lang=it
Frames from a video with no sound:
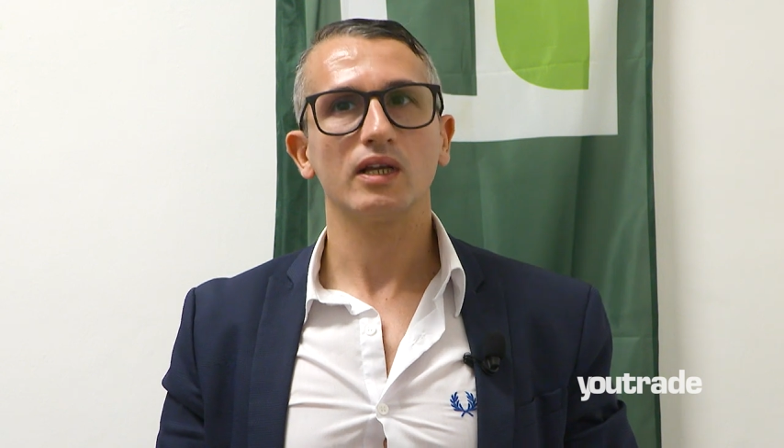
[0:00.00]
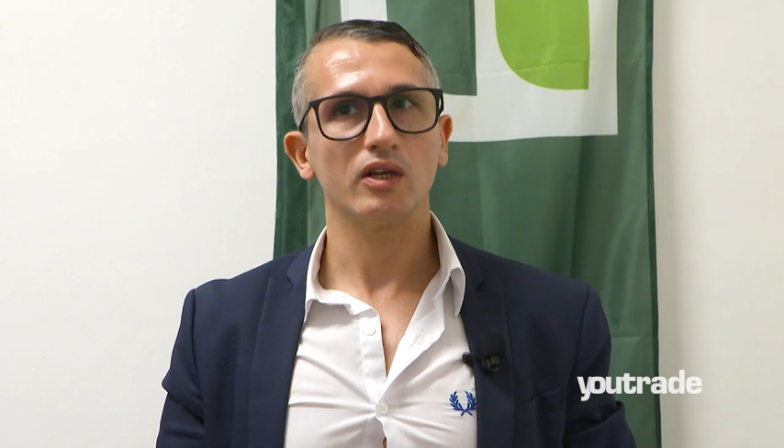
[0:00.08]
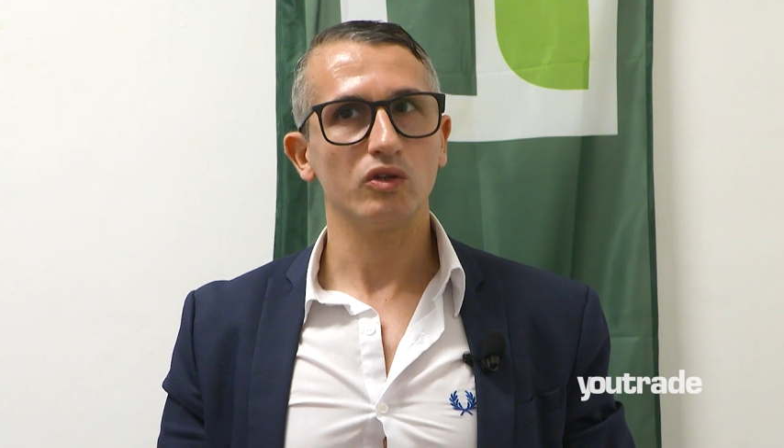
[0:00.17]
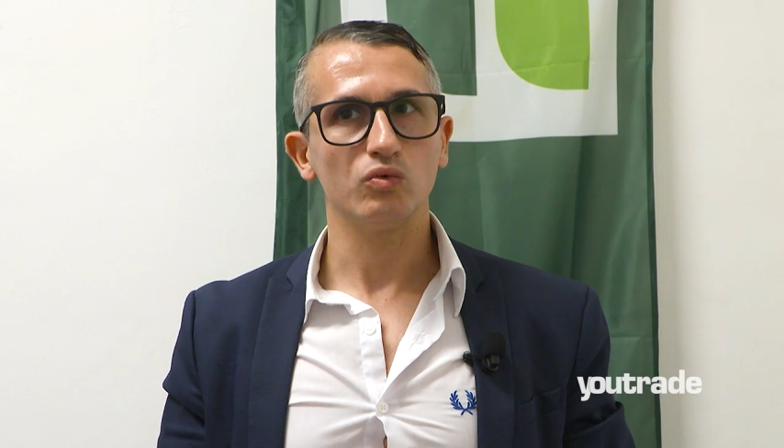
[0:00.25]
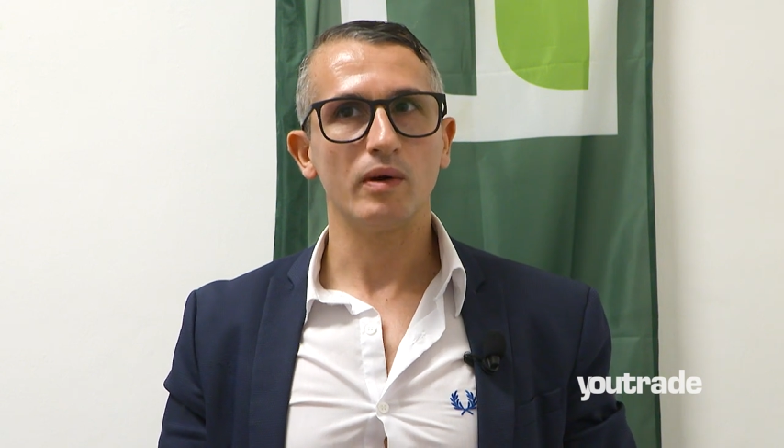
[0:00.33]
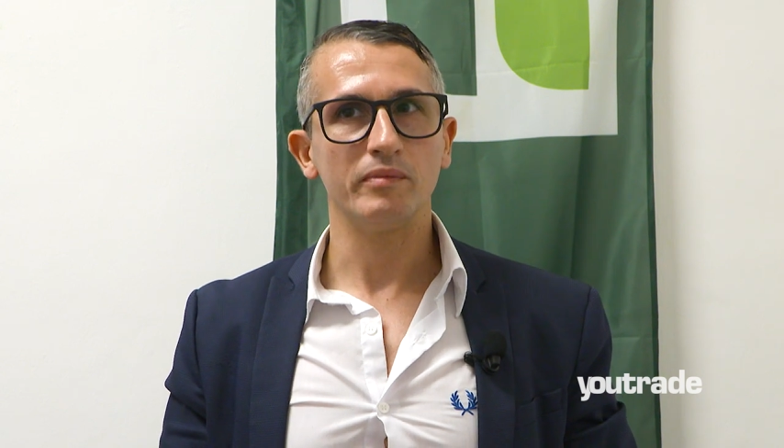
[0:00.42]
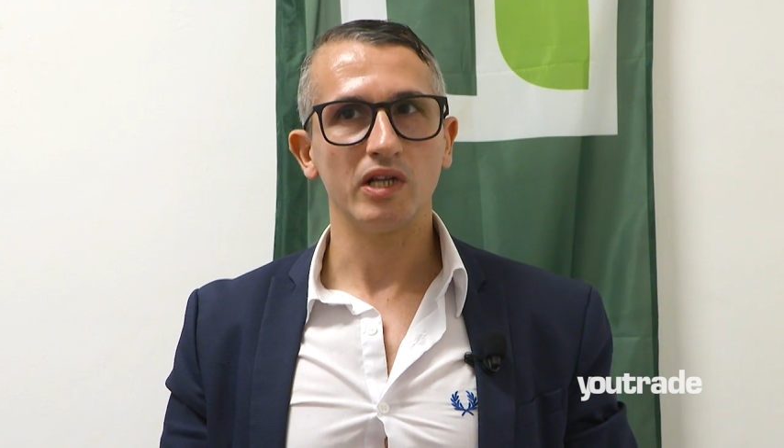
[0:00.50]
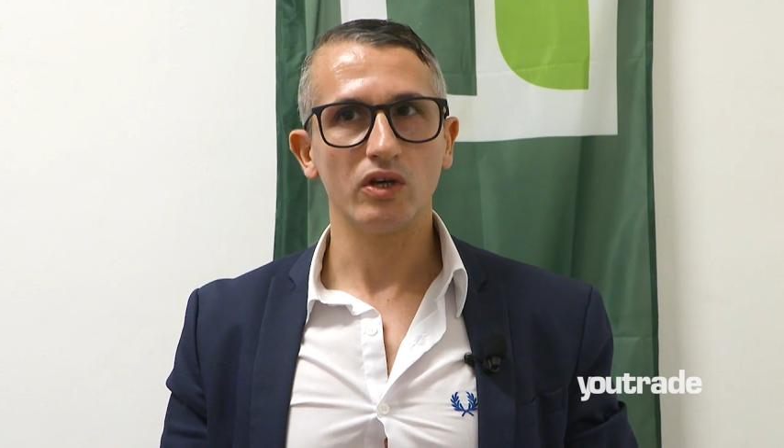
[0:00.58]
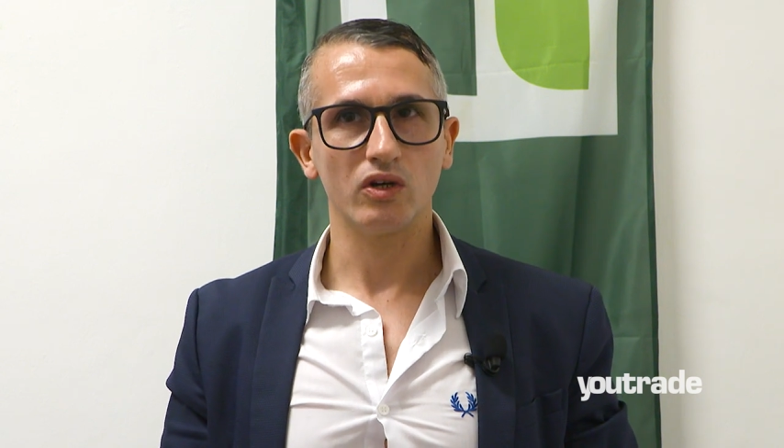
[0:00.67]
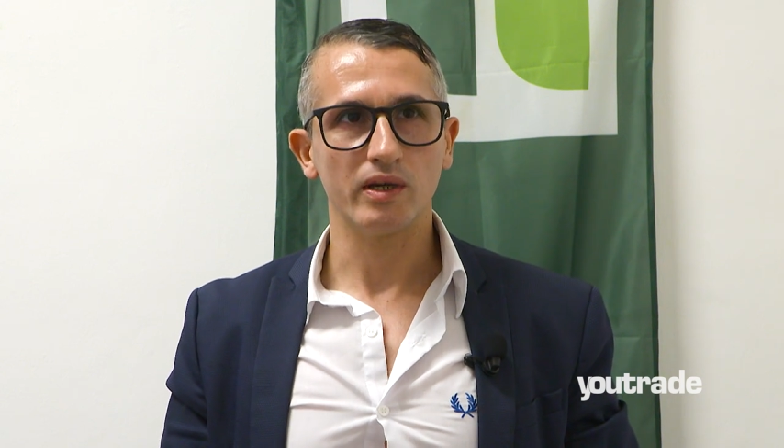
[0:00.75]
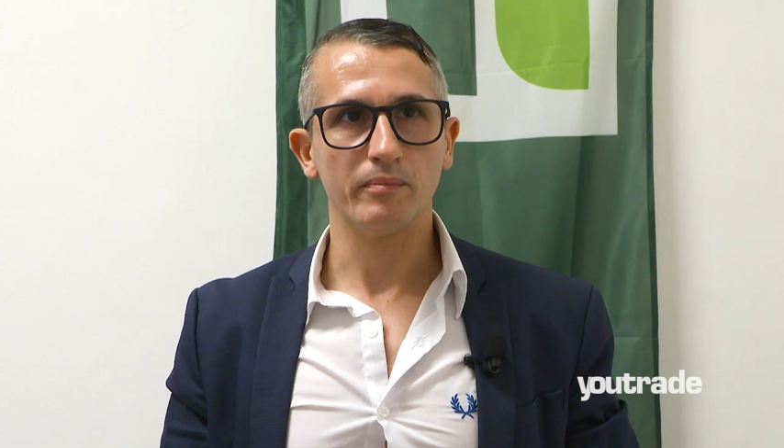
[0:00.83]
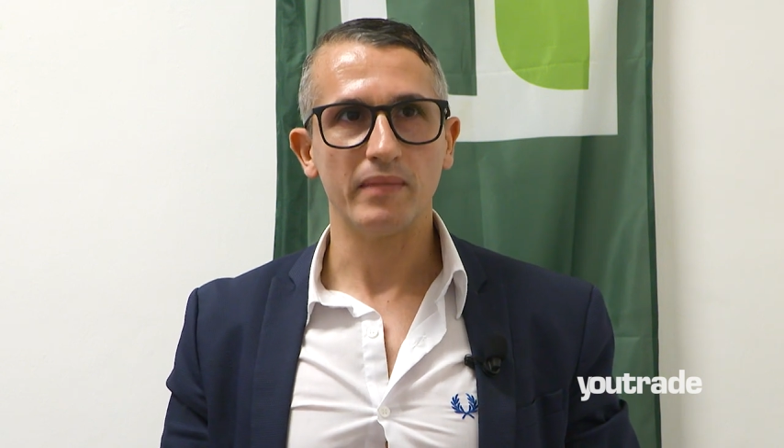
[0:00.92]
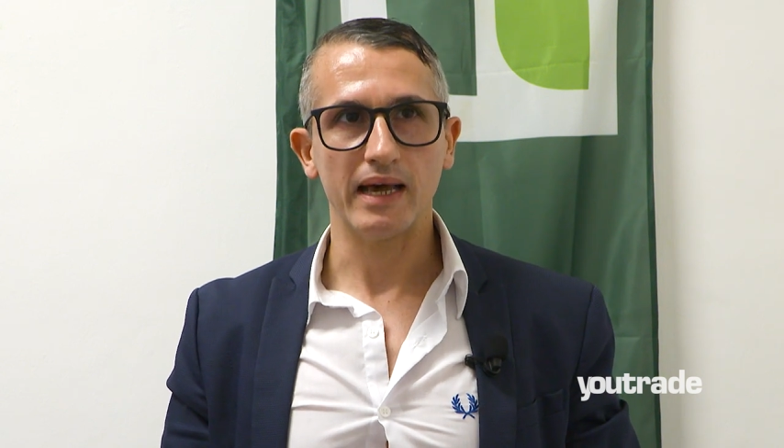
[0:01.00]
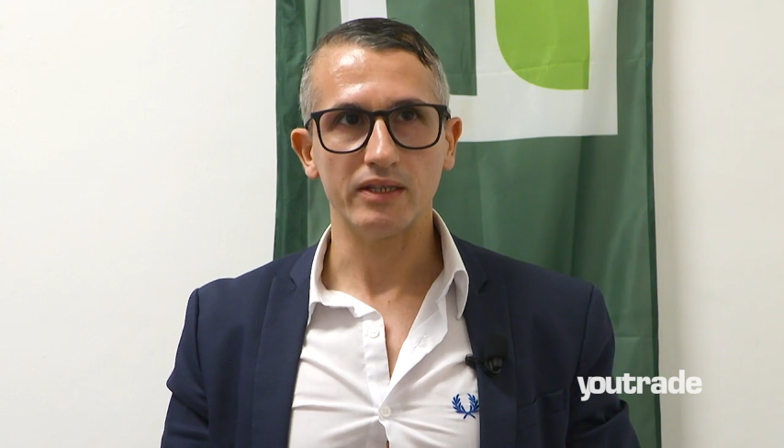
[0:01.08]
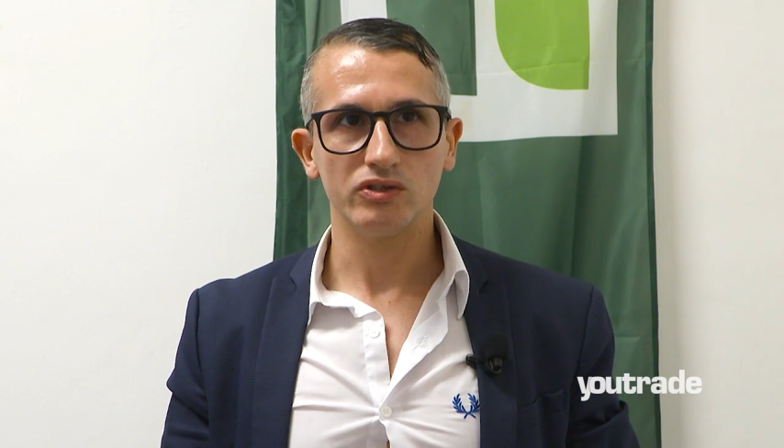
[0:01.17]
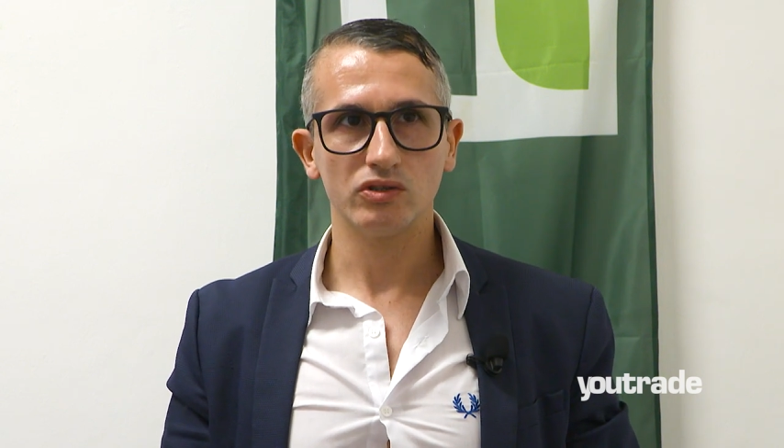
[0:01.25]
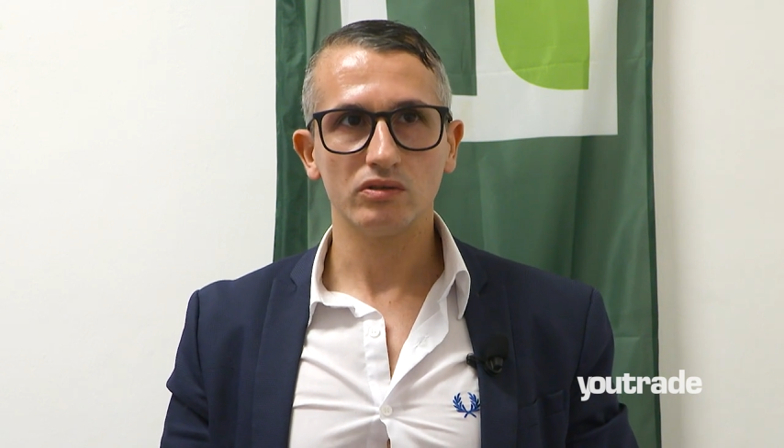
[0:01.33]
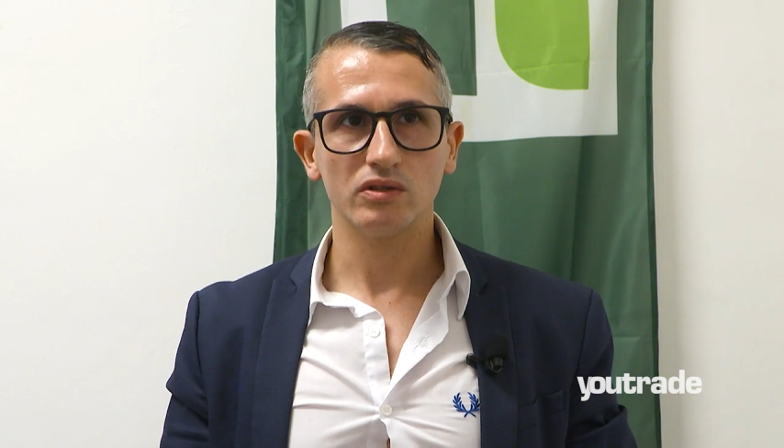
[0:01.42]
ai 2 milioni e
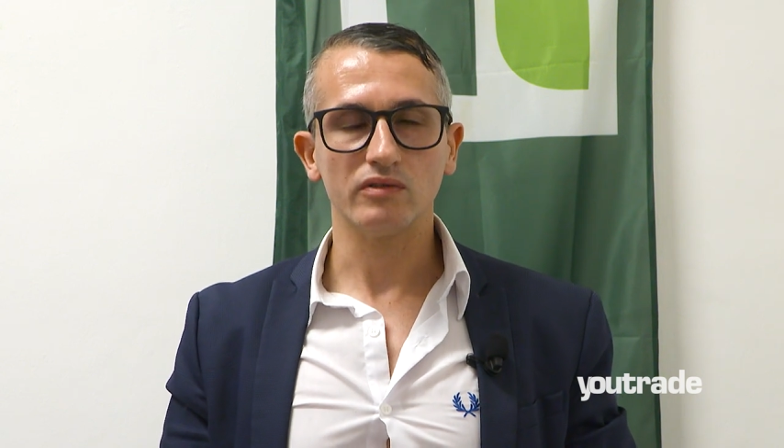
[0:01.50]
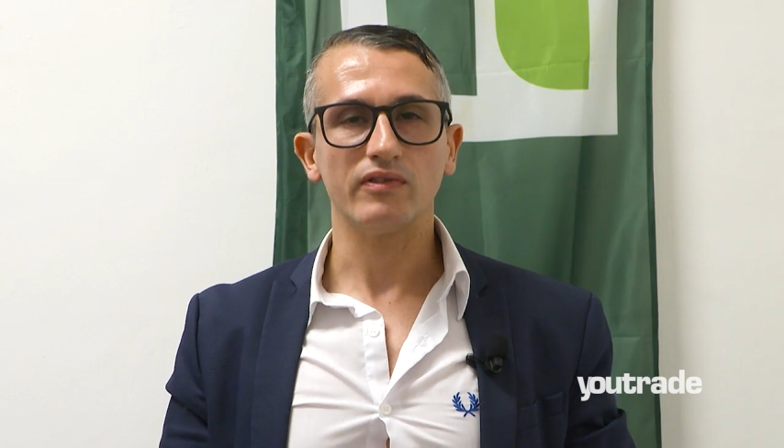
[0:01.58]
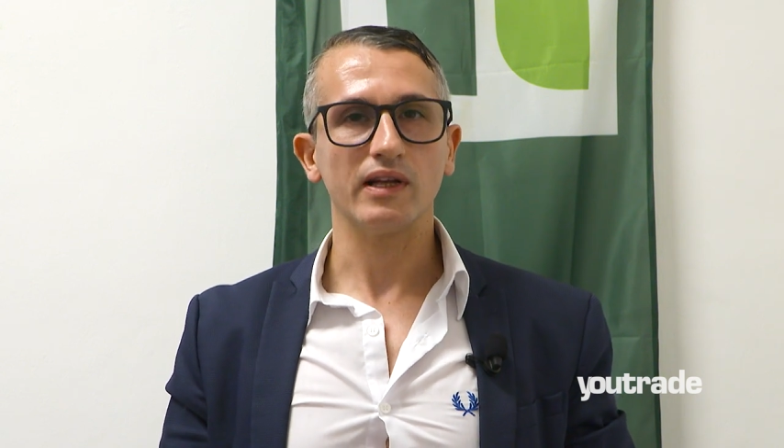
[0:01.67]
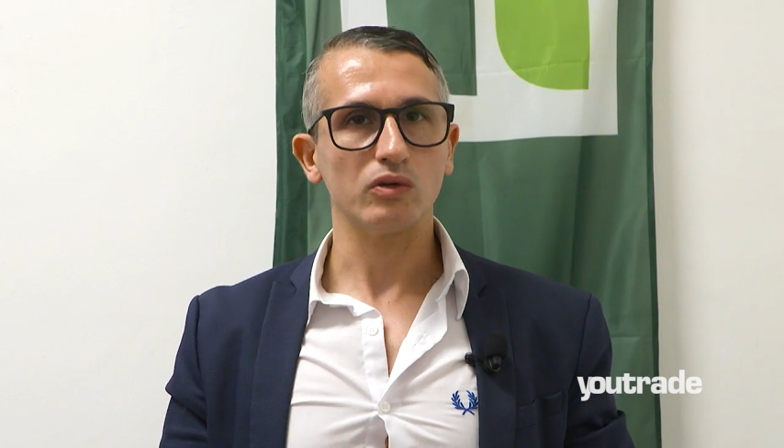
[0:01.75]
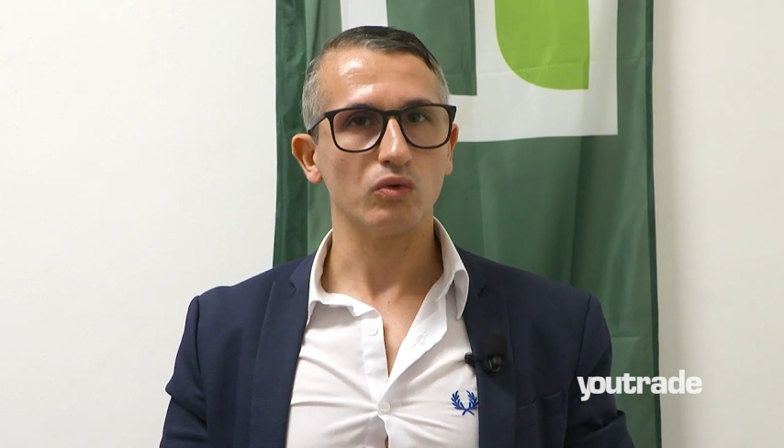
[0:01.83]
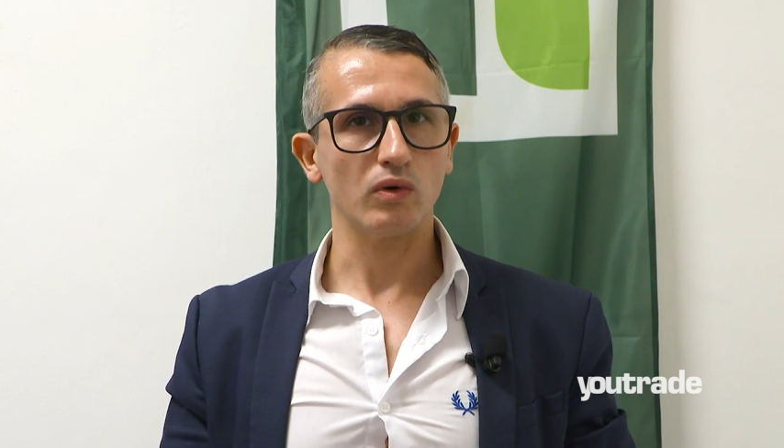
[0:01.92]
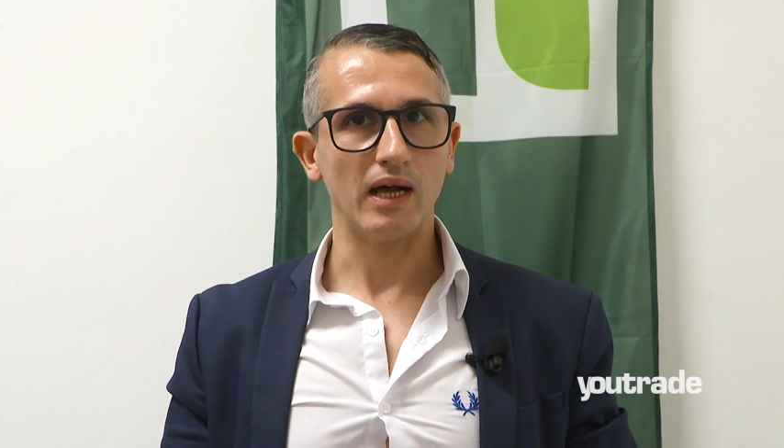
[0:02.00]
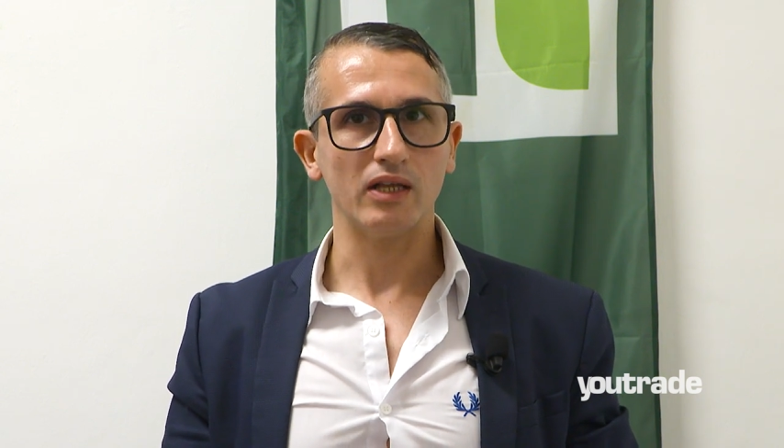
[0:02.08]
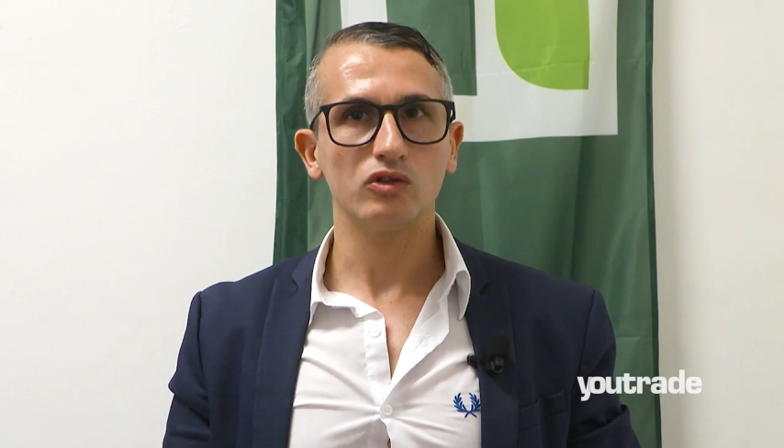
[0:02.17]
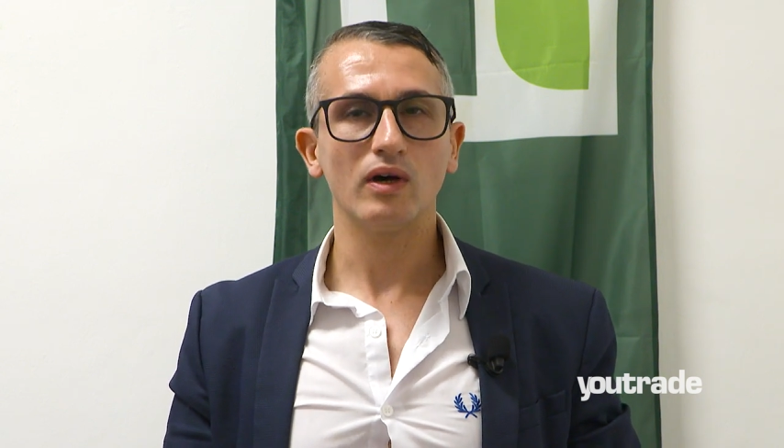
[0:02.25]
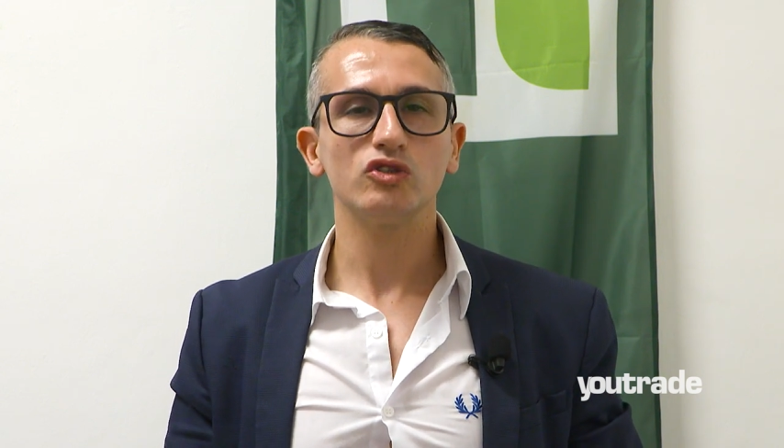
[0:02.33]
mezzo di fatturato,